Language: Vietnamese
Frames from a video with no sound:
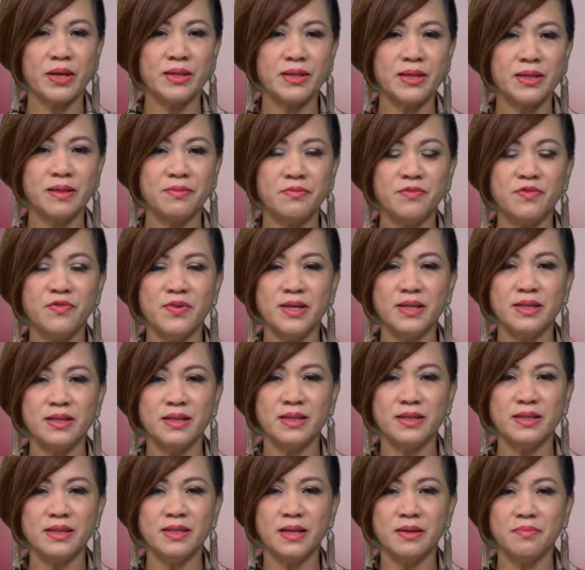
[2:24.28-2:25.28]
điểm về
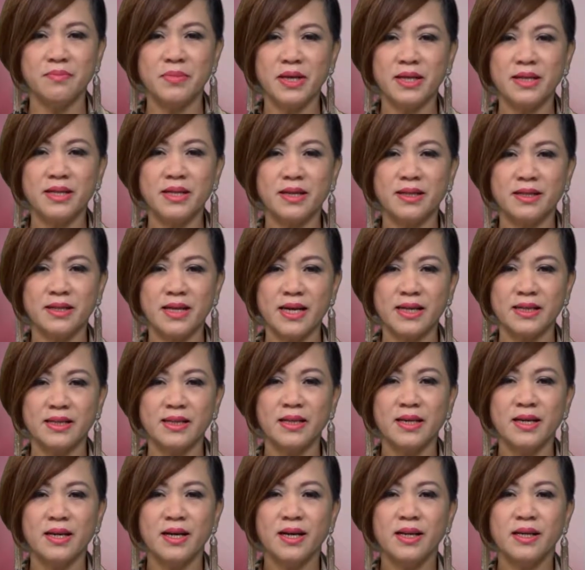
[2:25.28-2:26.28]
những diễn biến gần đây
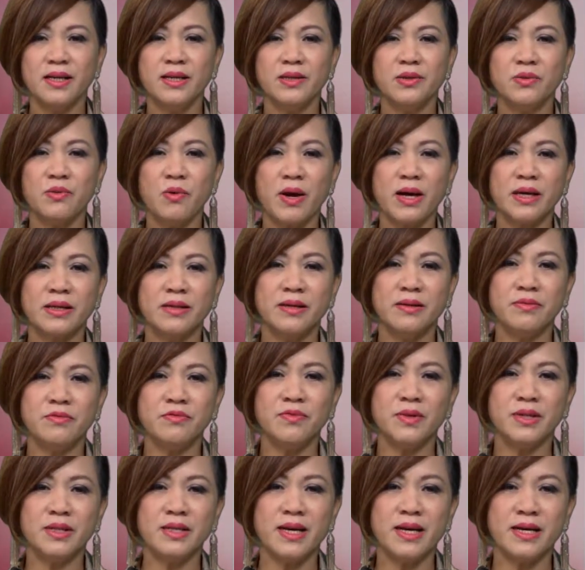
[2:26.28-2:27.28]
liên quan đến
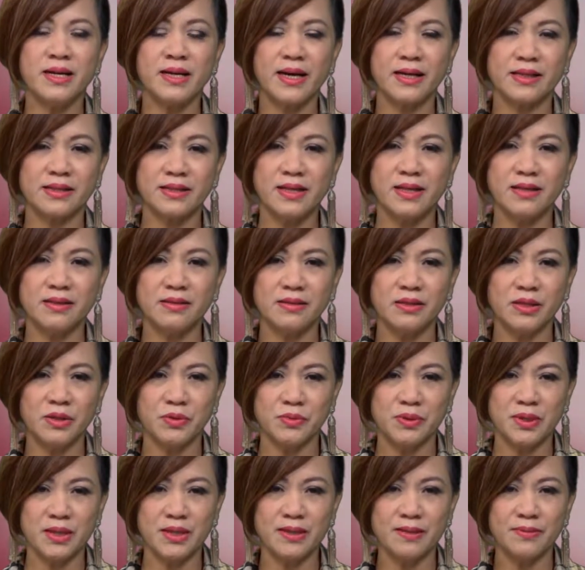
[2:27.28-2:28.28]
vấn đề hạt nhân Triều
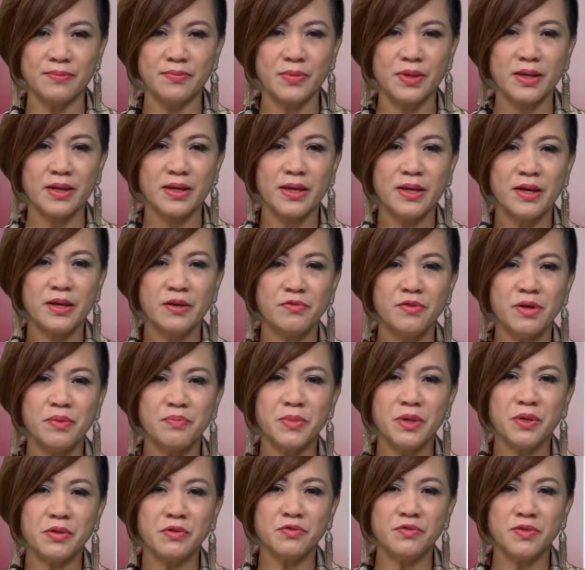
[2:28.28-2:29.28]
Tiên. Phát
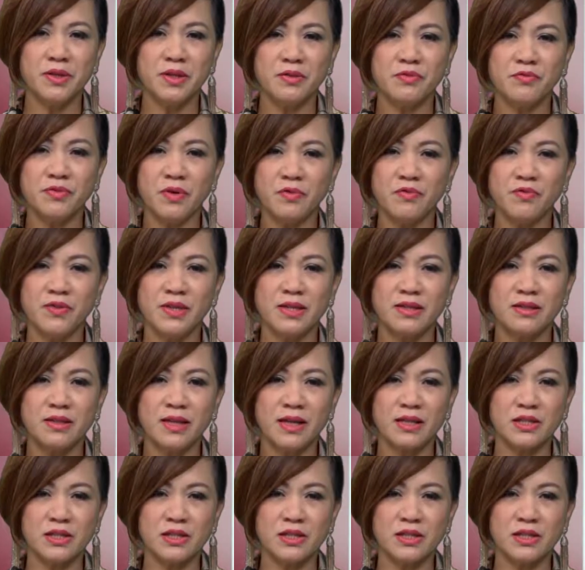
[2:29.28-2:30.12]
biểu với phóng viên tại